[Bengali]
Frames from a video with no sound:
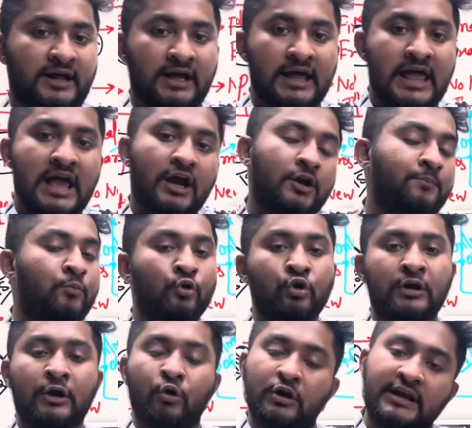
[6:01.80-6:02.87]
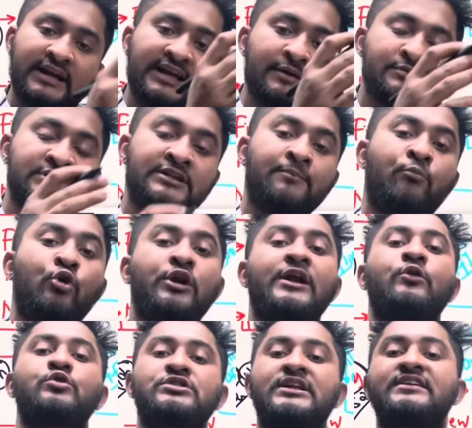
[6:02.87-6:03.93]
না কারণ পনেরোটা অর্গ্যানিক কেমিস্ট্রিতে
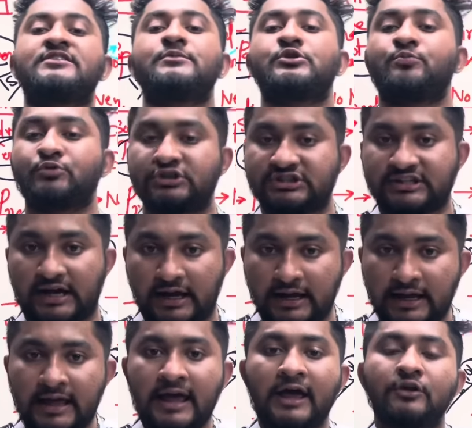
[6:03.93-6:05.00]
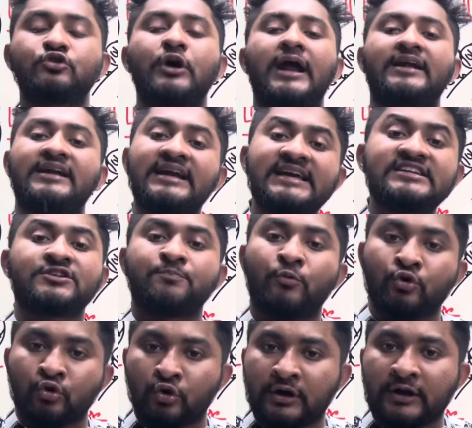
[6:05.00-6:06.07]
বোর্ডের কোশ্চেন আছে বিশ পঁচিশটা তো অ্যাটলিস্ট
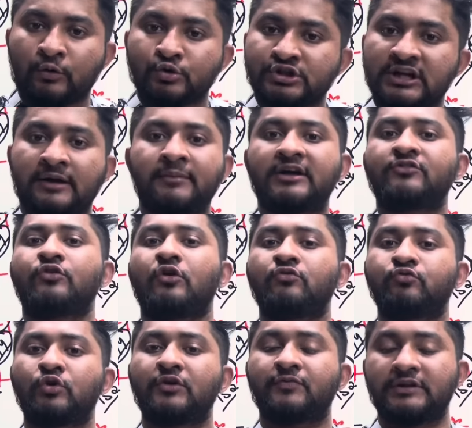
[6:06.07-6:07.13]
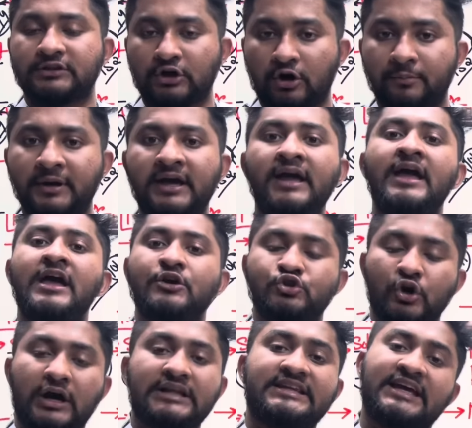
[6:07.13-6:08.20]
পনেরোটা কোশ্চেন আমাকে সলভ করে ফেলতে হবে
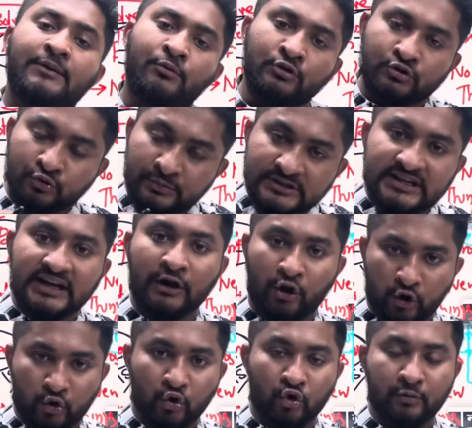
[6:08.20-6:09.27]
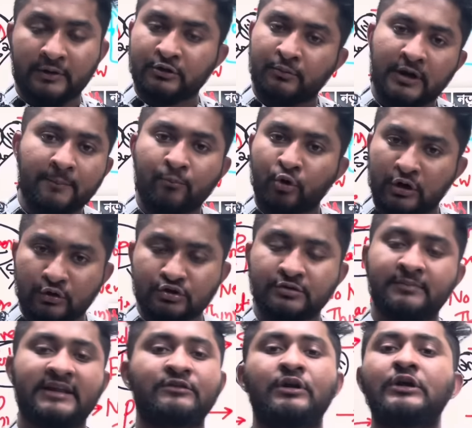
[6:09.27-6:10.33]
সকাল থেকে এবং তুমি যেটা লক্ষ্য করবা তোমাকে পনেরোটা
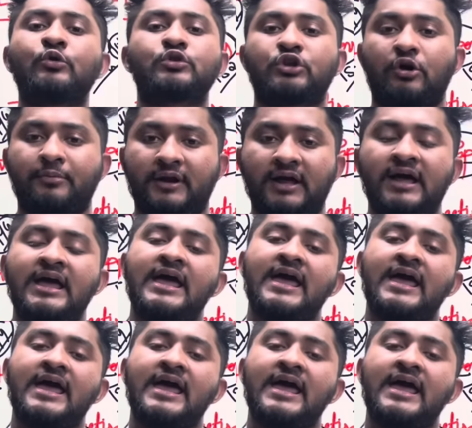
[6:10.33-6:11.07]
কোশ্চেন ম্যানুয়ালি করতে হবে না